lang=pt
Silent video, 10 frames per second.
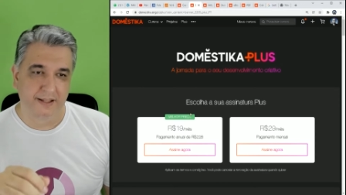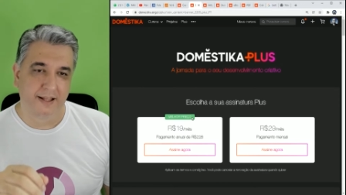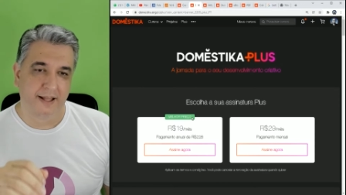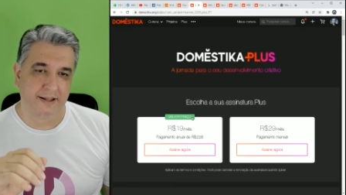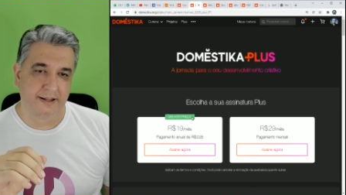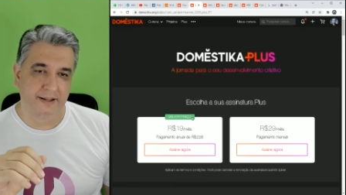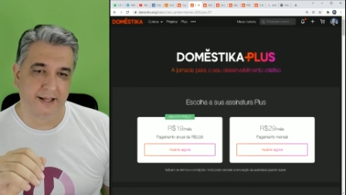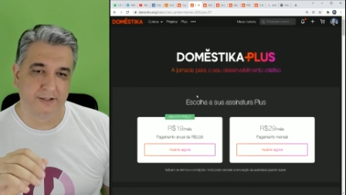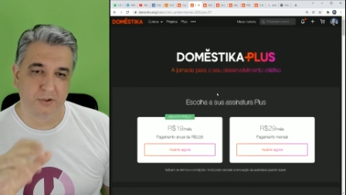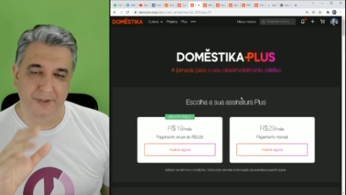É,
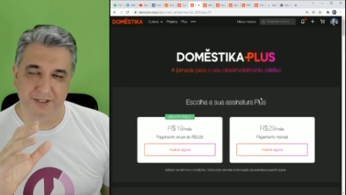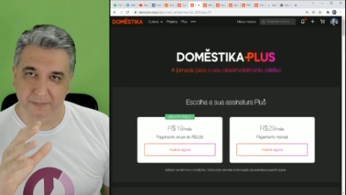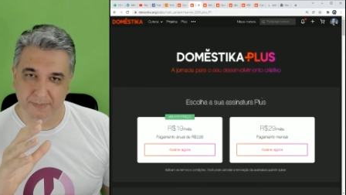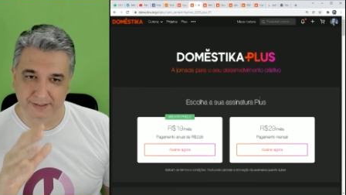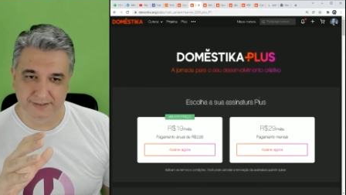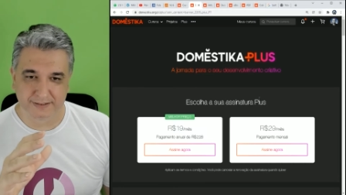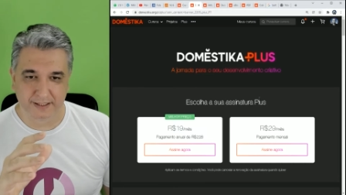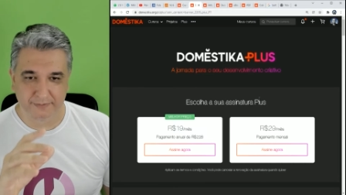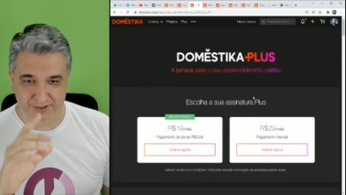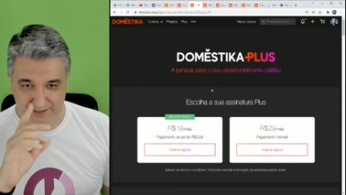a Doméstica Plus,
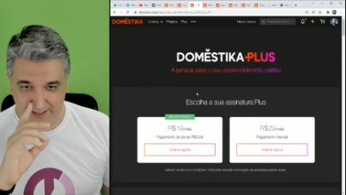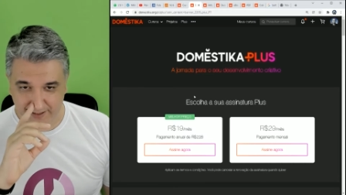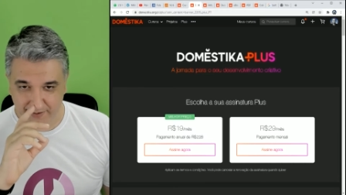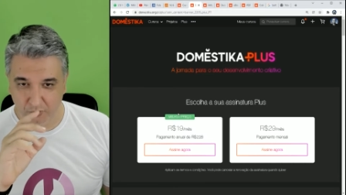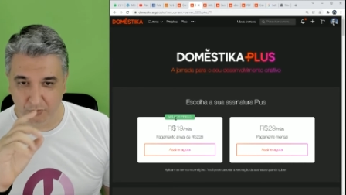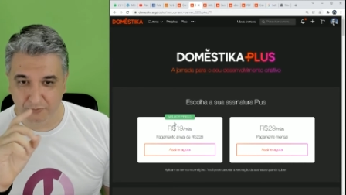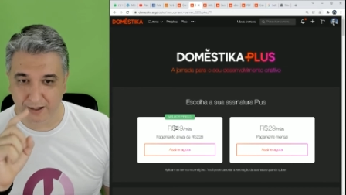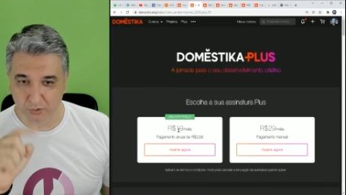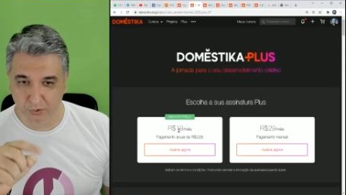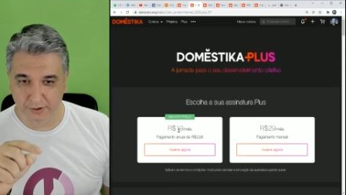você tem o
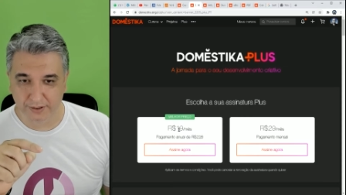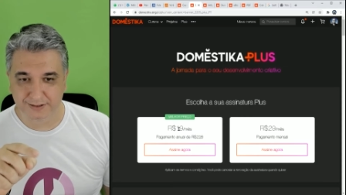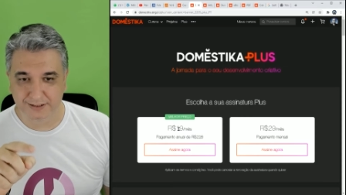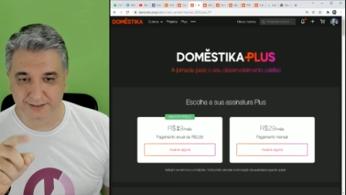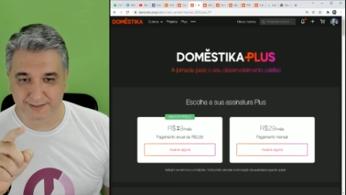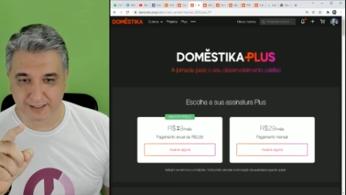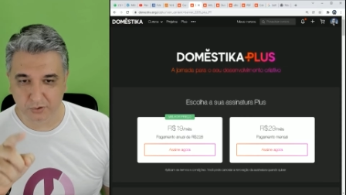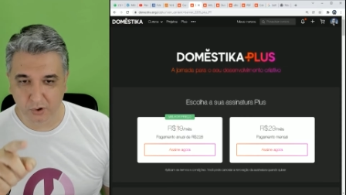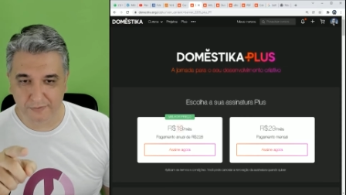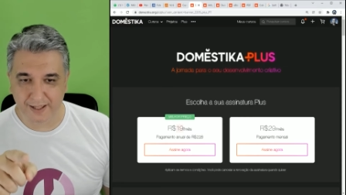valor de
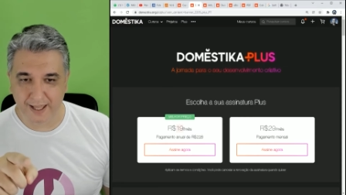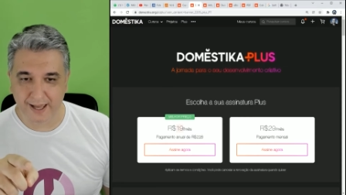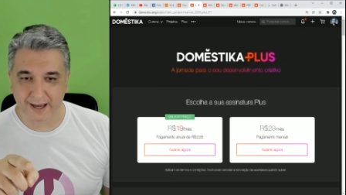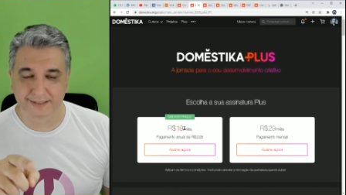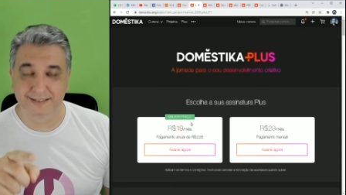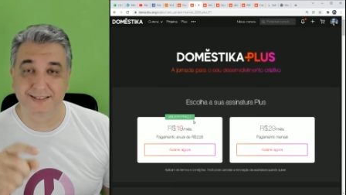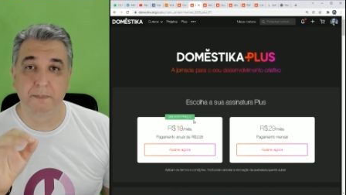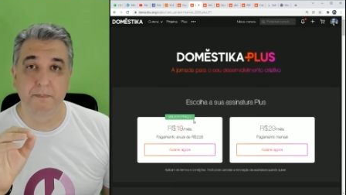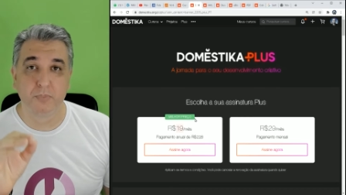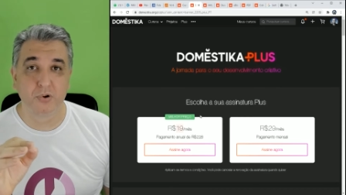R$19,00
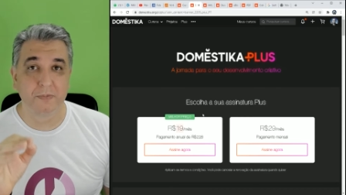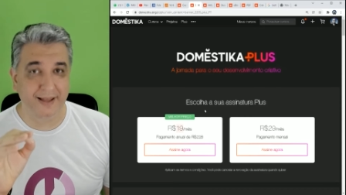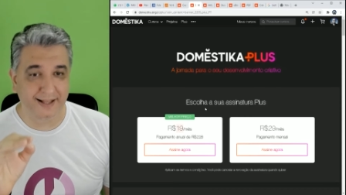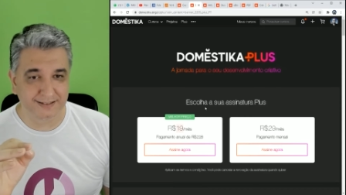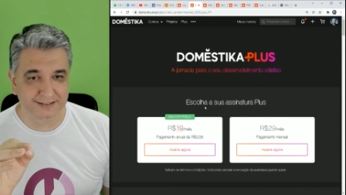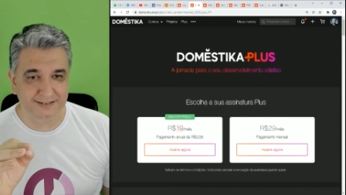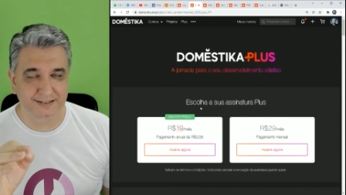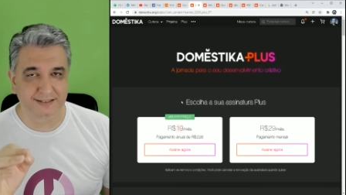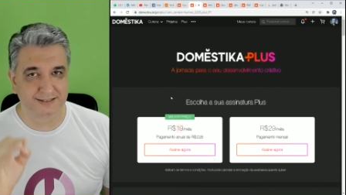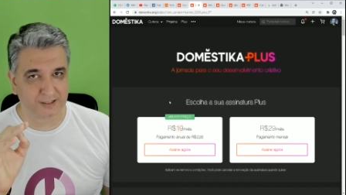por mês,
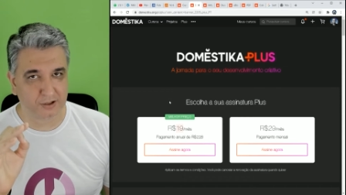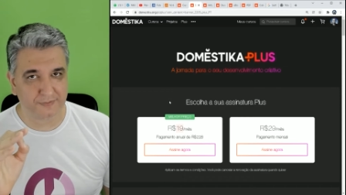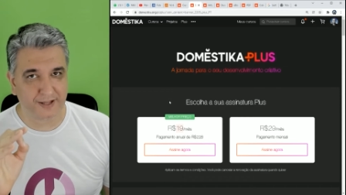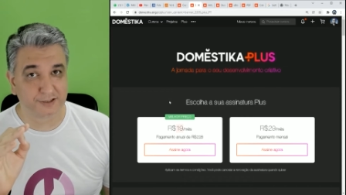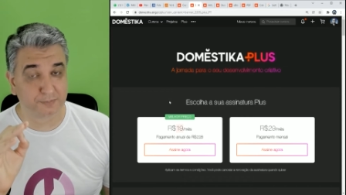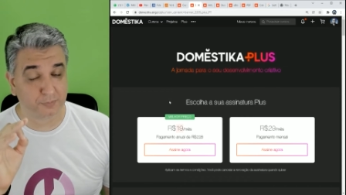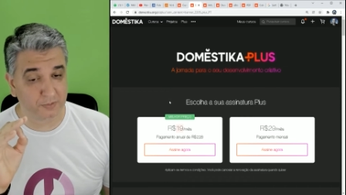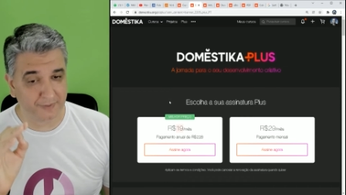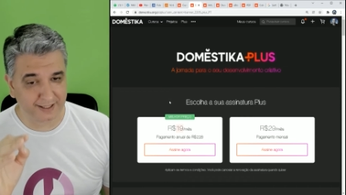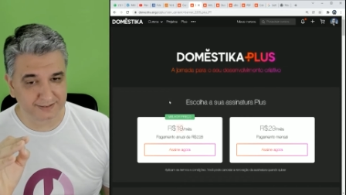R$19,00 por
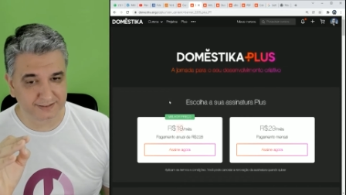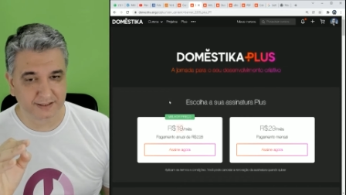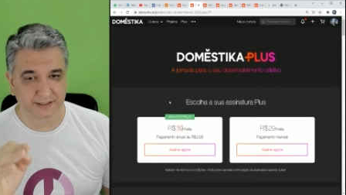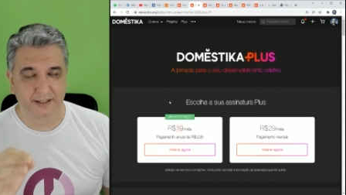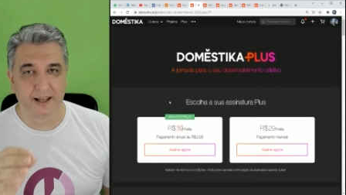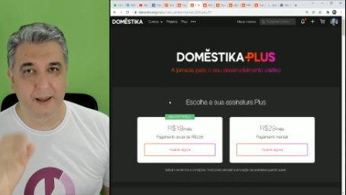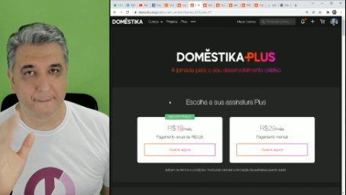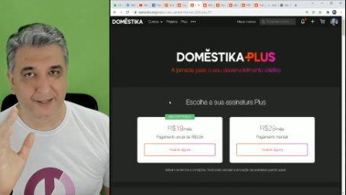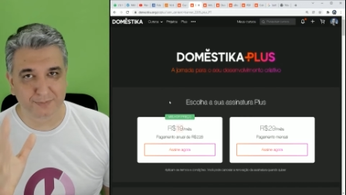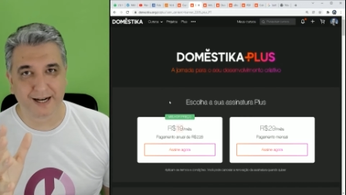mês, é
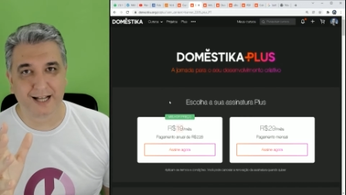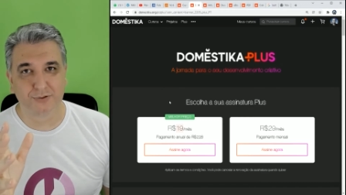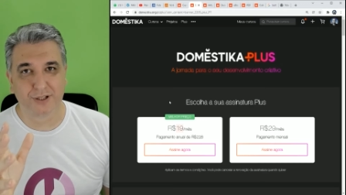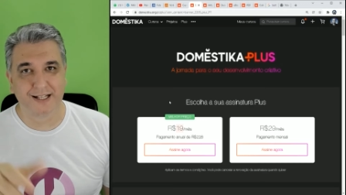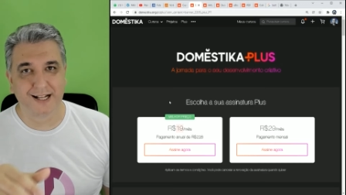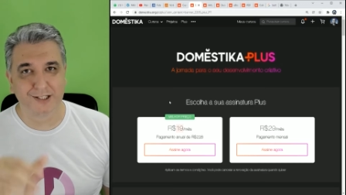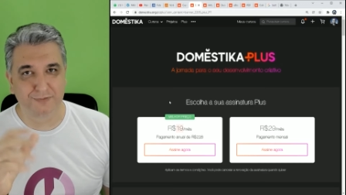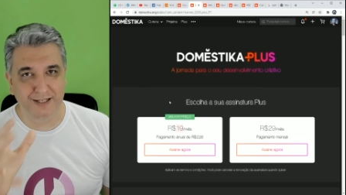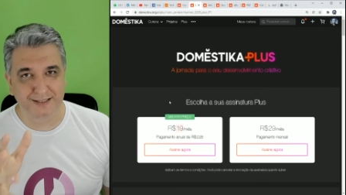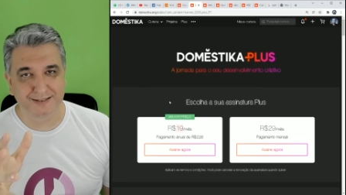mais barato aí que
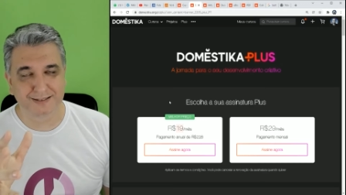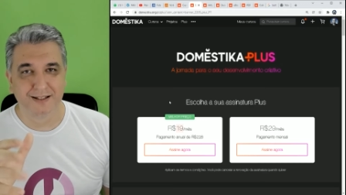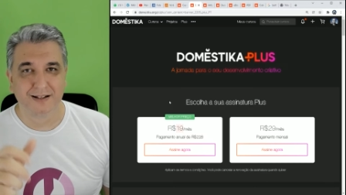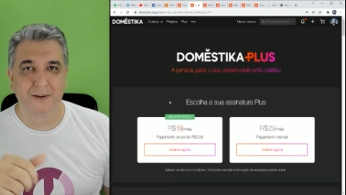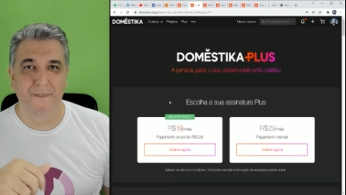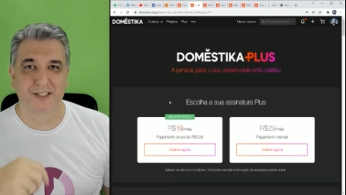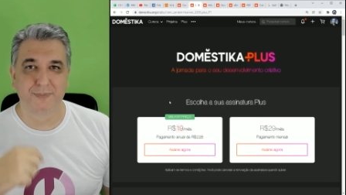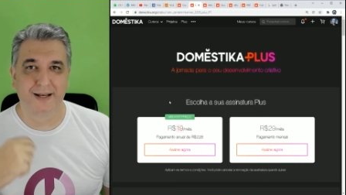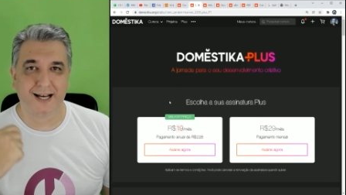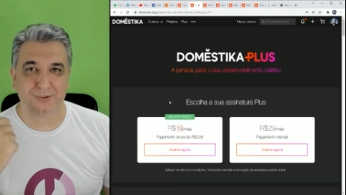Netflix, mais
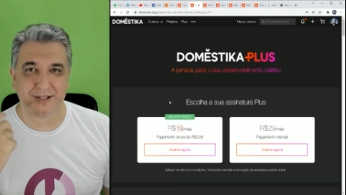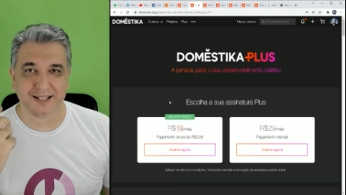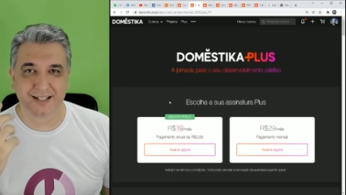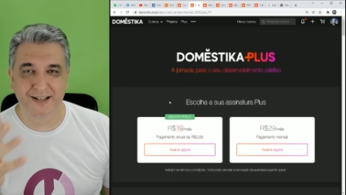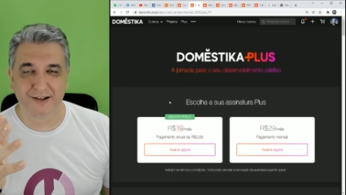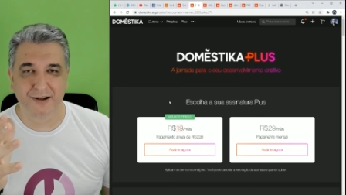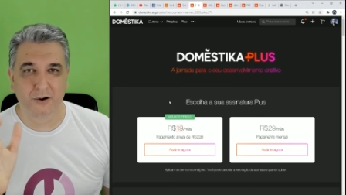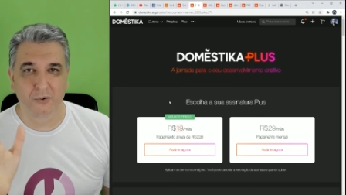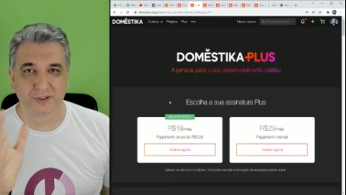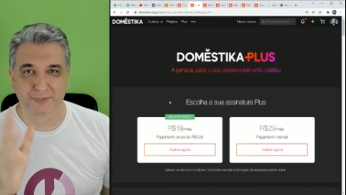barato aí que
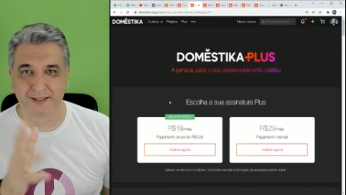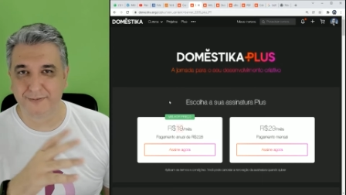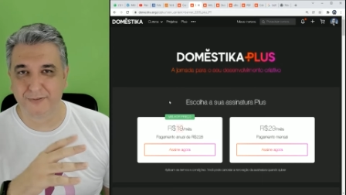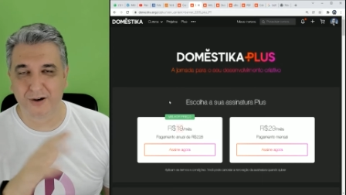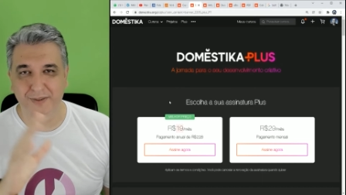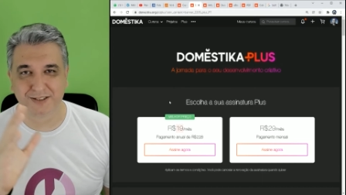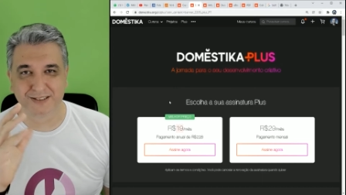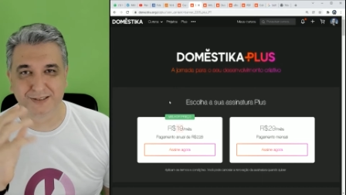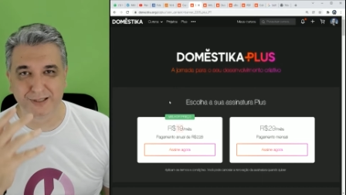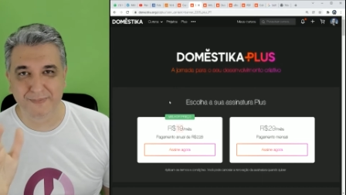algumas plataformas de
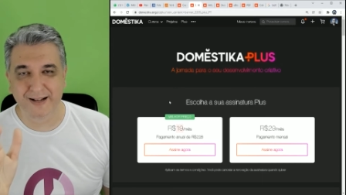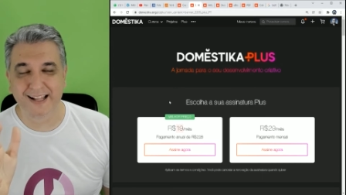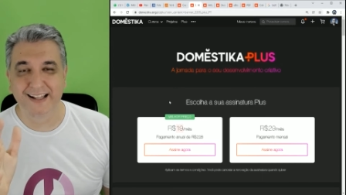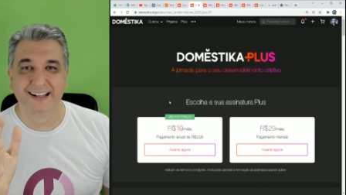stream, né?